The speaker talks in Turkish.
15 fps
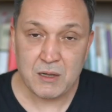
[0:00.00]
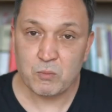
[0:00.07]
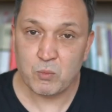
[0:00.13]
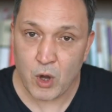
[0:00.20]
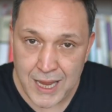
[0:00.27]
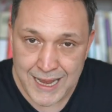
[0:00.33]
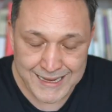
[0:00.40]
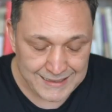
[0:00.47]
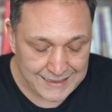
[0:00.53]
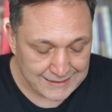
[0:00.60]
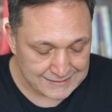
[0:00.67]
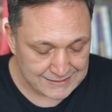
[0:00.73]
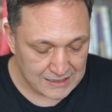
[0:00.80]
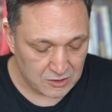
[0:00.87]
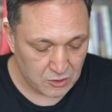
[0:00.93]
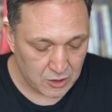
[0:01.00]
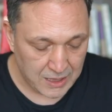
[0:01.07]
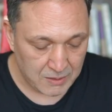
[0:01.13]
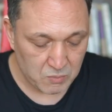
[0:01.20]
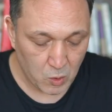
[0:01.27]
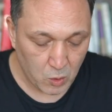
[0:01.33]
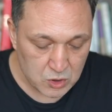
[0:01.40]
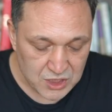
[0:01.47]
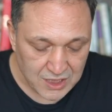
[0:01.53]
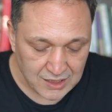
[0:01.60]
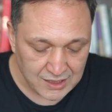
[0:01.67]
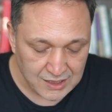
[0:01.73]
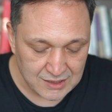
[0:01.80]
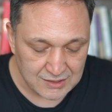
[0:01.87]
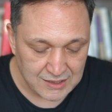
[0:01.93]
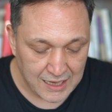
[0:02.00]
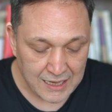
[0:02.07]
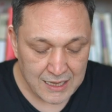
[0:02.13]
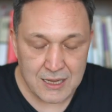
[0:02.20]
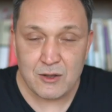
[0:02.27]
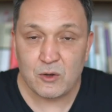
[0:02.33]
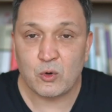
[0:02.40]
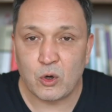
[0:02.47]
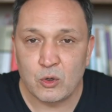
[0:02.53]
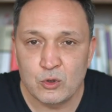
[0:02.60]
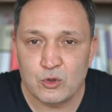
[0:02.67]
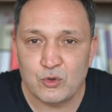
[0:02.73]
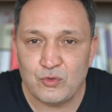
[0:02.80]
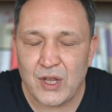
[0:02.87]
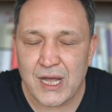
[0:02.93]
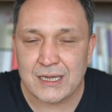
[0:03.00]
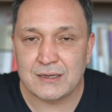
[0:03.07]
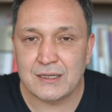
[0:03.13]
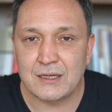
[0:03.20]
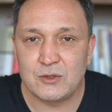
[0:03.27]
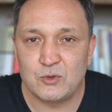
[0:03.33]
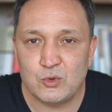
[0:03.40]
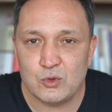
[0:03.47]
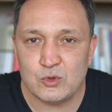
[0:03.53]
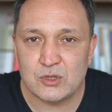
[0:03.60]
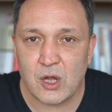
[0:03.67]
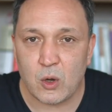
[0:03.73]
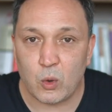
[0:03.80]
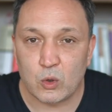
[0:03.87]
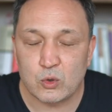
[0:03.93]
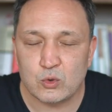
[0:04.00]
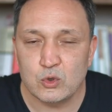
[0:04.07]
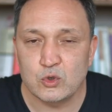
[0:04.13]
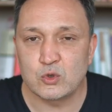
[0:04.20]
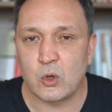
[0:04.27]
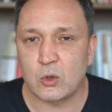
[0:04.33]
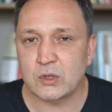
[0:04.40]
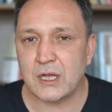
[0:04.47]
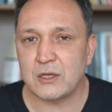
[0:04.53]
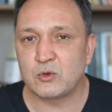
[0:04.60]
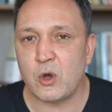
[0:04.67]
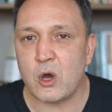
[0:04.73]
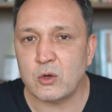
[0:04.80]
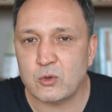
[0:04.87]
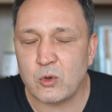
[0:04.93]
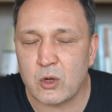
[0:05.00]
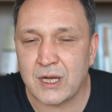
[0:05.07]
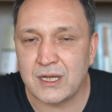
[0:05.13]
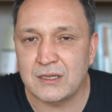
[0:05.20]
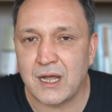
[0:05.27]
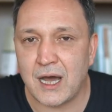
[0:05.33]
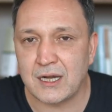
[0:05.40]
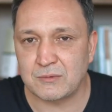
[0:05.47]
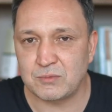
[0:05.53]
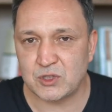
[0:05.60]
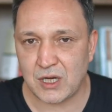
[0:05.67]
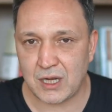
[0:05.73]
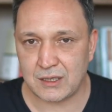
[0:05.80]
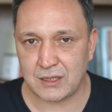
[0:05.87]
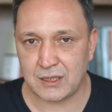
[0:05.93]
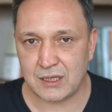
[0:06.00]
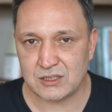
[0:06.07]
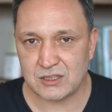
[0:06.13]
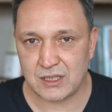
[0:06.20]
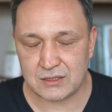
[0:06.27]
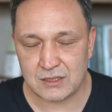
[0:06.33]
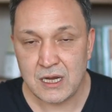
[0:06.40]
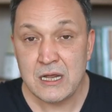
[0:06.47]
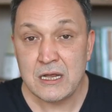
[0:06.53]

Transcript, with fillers: Bu endekse göre Ocak ayında konut fiyatları %30.4 oranında artmış arkadaşlar.